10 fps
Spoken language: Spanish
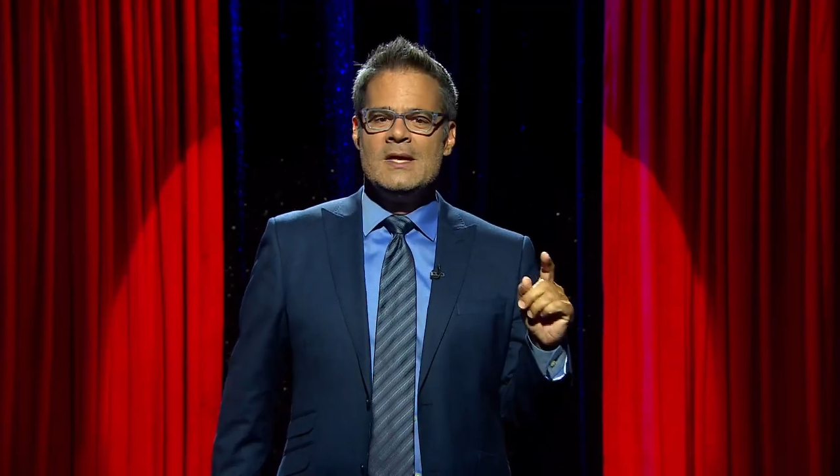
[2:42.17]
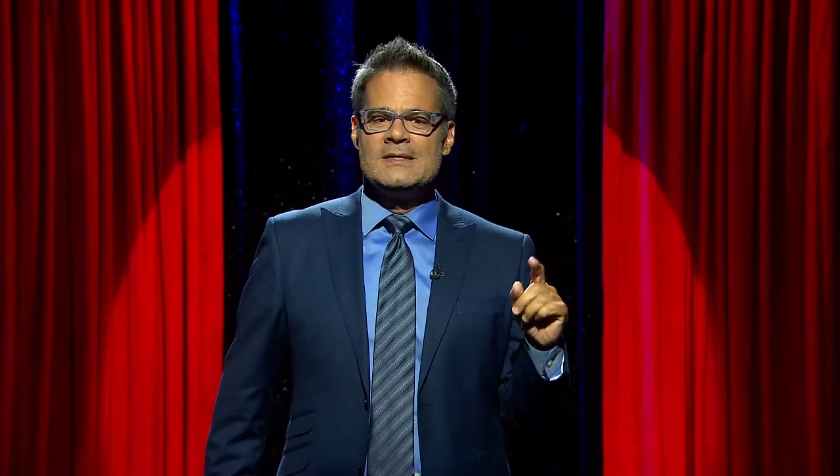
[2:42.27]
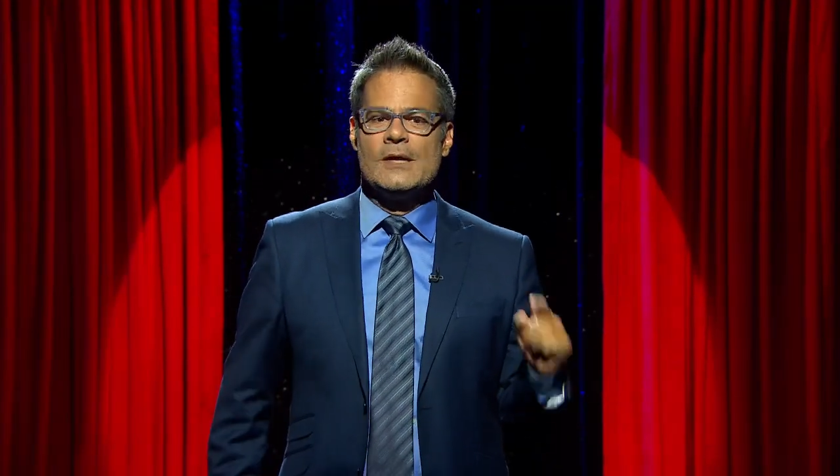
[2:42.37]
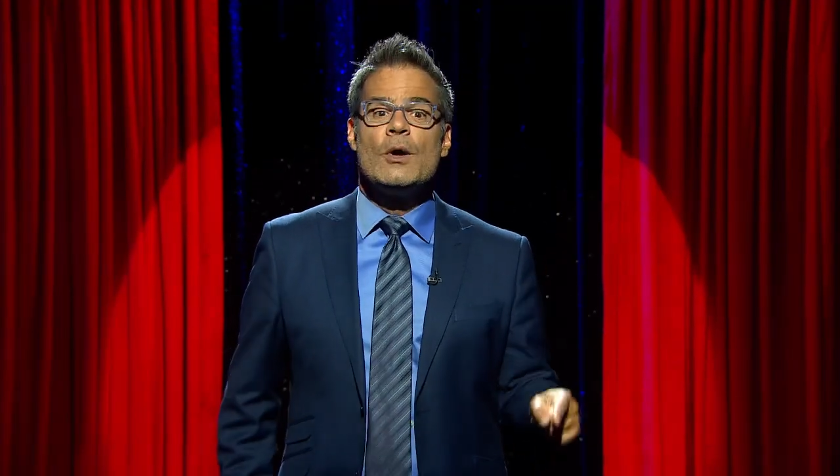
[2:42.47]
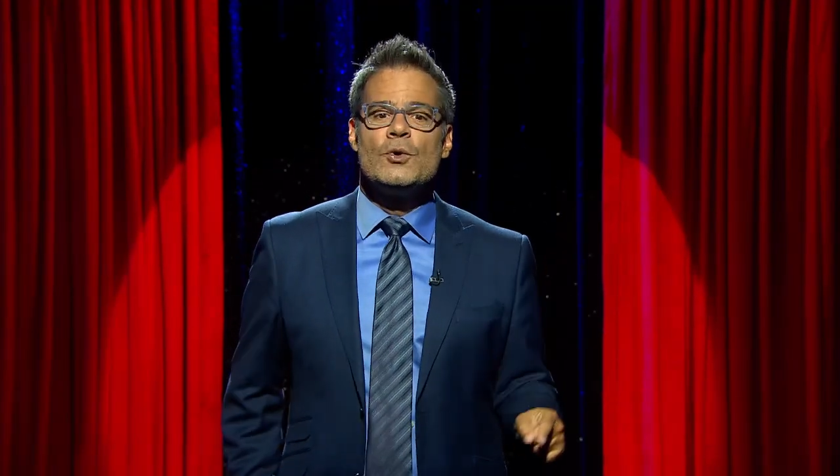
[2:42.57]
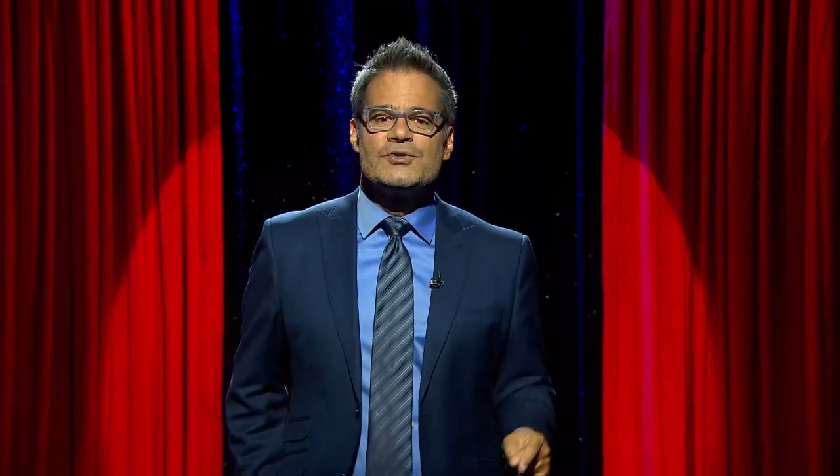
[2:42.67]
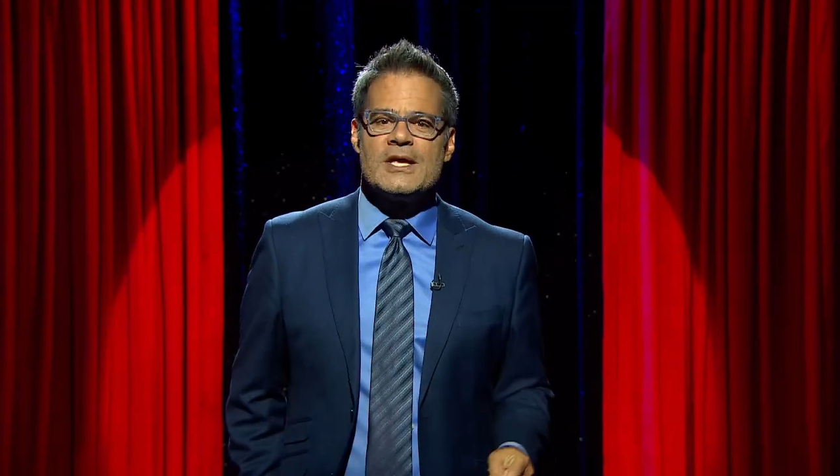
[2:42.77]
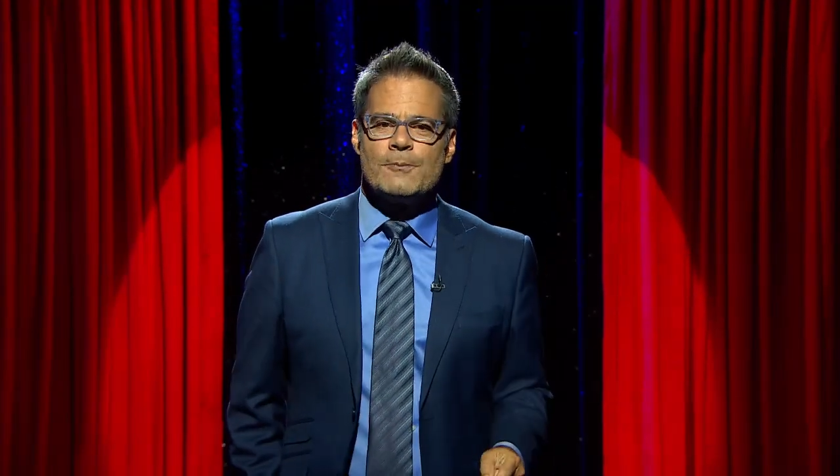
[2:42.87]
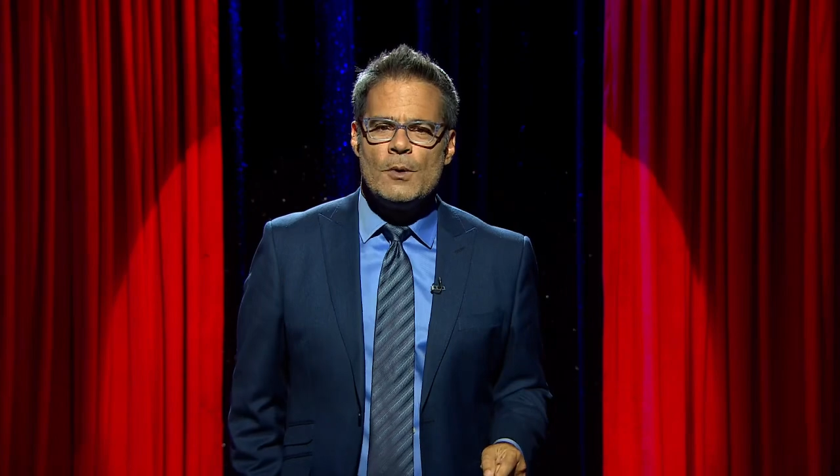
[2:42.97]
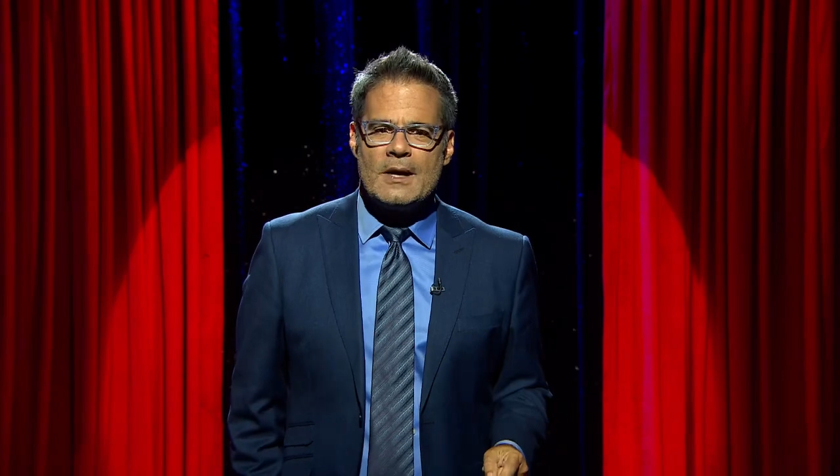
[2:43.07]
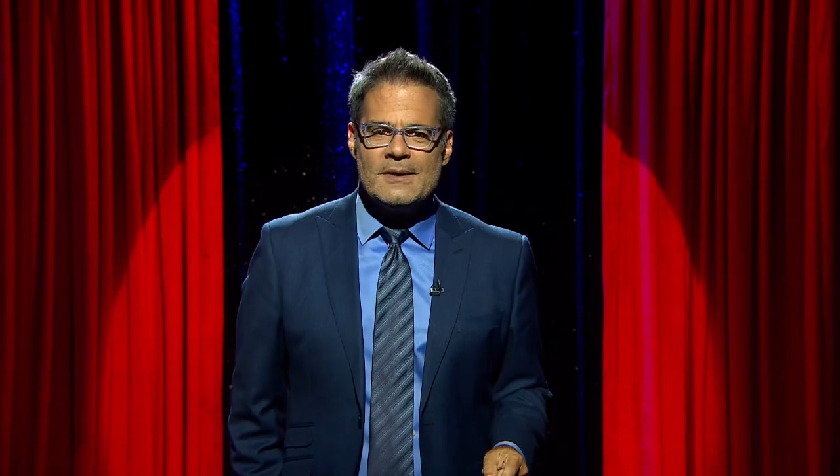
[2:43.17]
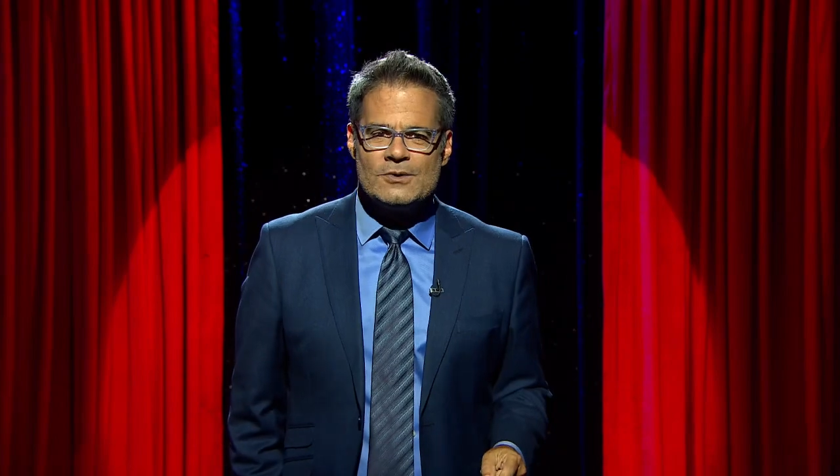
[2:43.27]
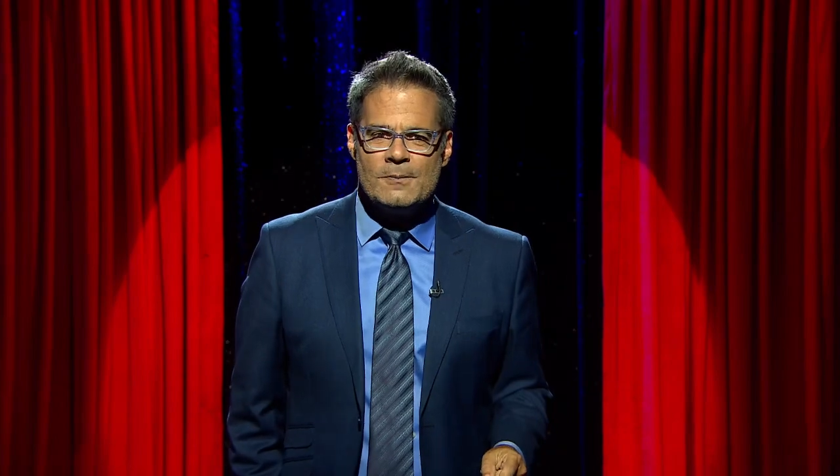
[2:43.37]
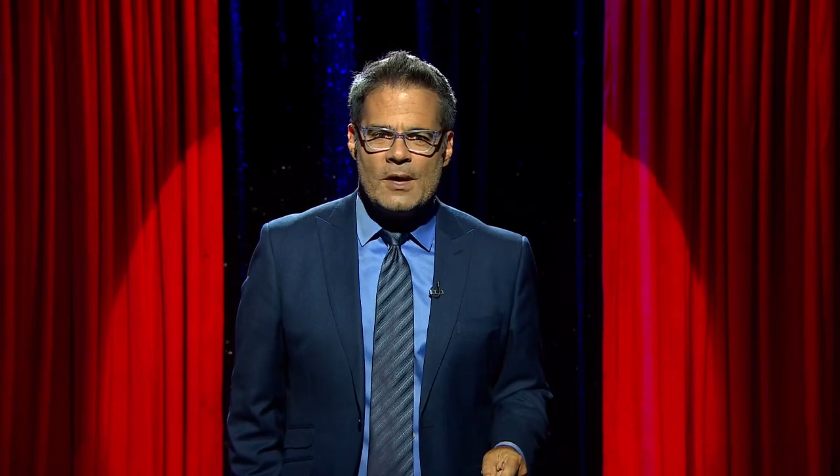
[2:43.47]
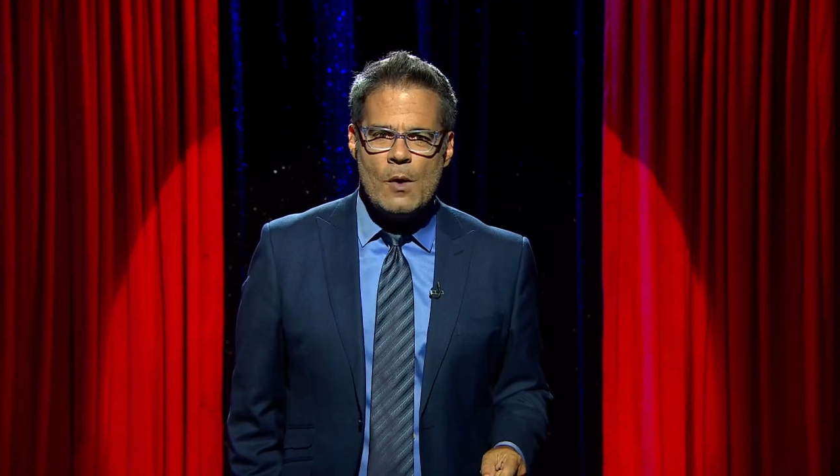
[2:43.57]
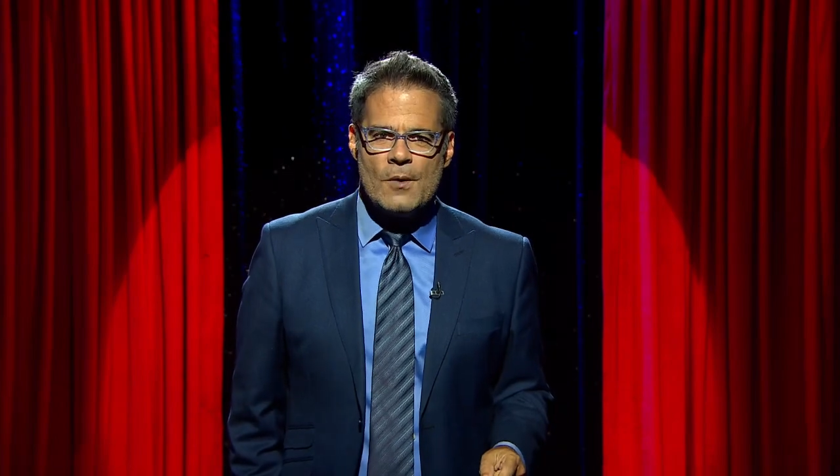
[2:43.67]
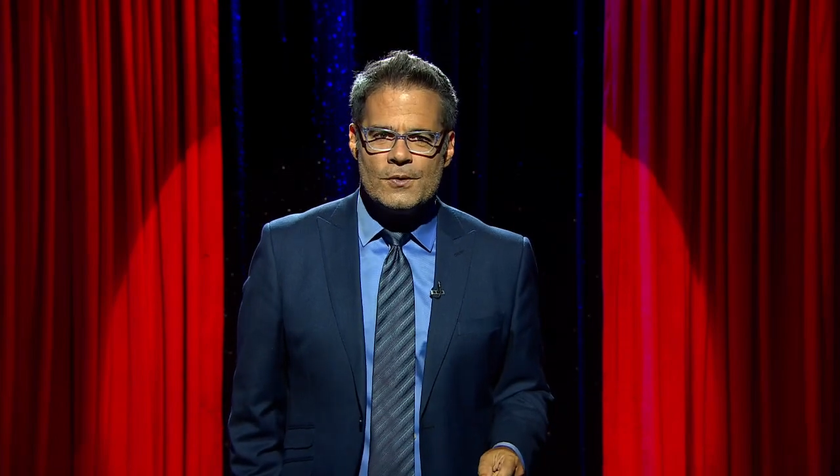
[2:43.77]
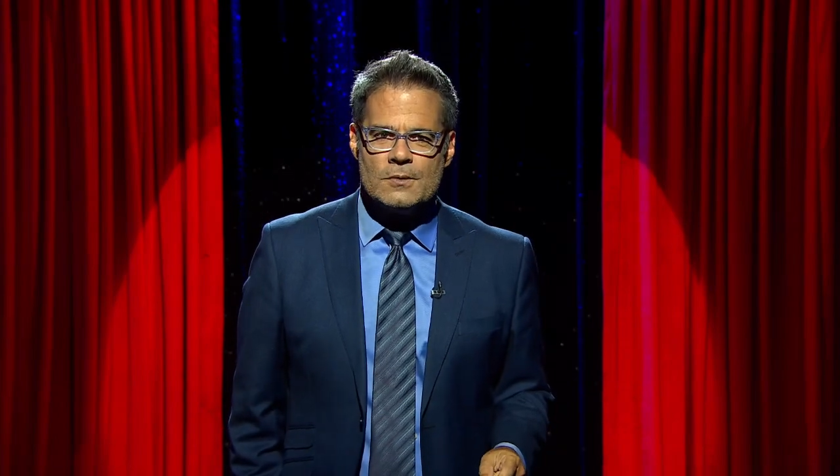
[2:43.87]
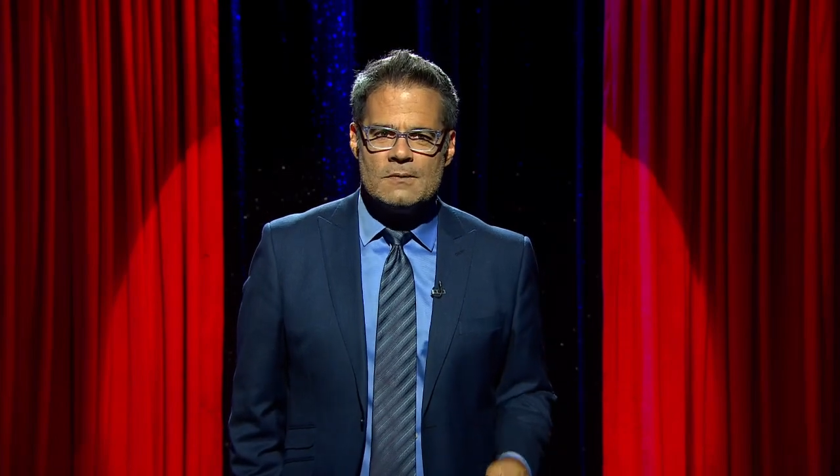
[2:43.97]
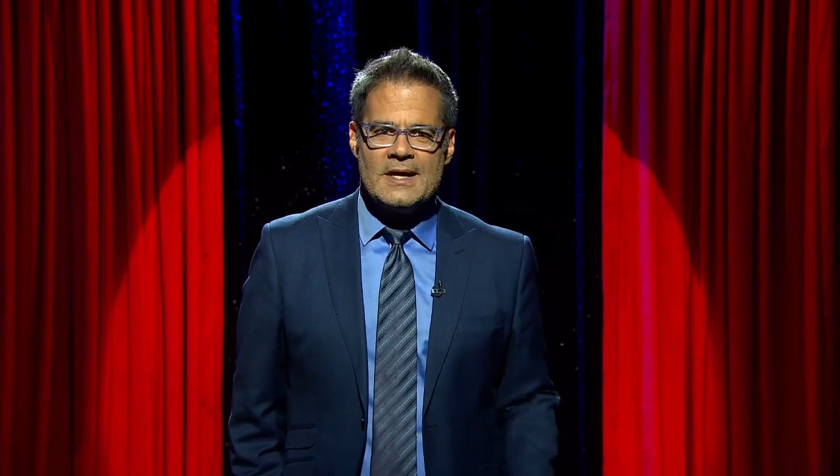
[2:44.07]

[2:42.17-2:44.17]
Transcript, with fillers: Se dio a conocer públicamente un viejo audio